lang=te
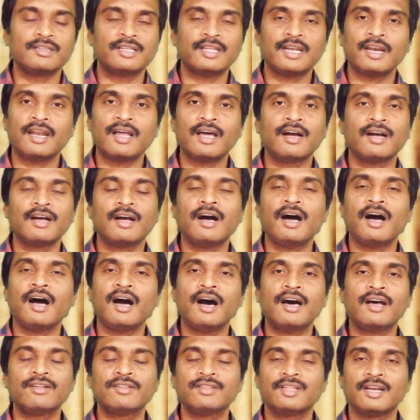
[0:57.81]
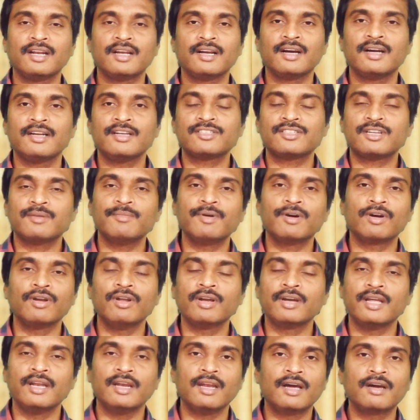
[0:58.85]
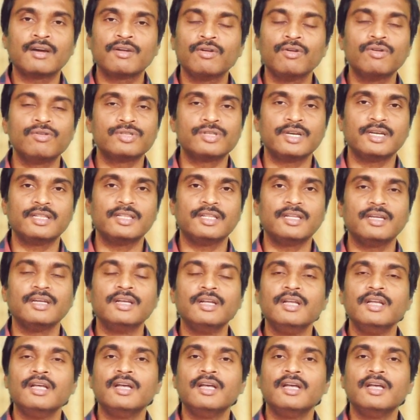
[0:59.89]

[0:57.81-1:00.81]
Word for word: తిన్నాక ఆహారం తినగానే స్టమక్లోకి వెళ్ళినా క్లోజ్ అవుతుంది